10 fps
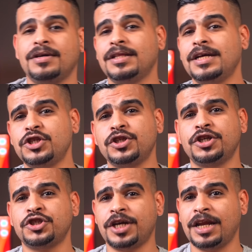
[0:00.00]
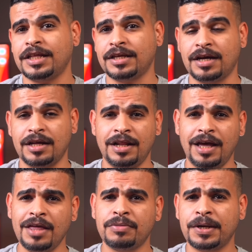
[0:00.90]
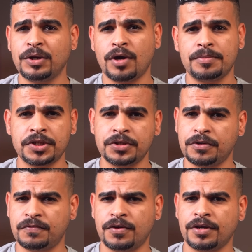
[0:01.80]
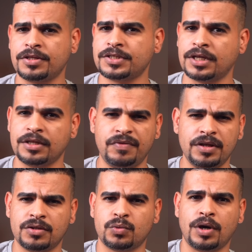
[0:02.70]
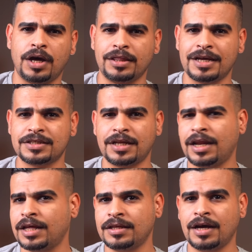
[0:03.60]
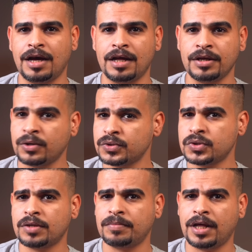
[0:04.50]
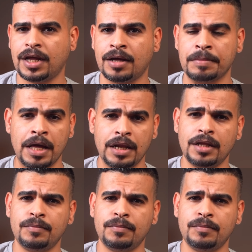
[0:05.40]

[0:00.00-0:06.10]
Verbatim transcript: إذا نجي نحكي على الأداء الأي 58 تليفون اقتصادي فلا تتوقع تحصل على أداء عالي خصوصا بالألعاب لأن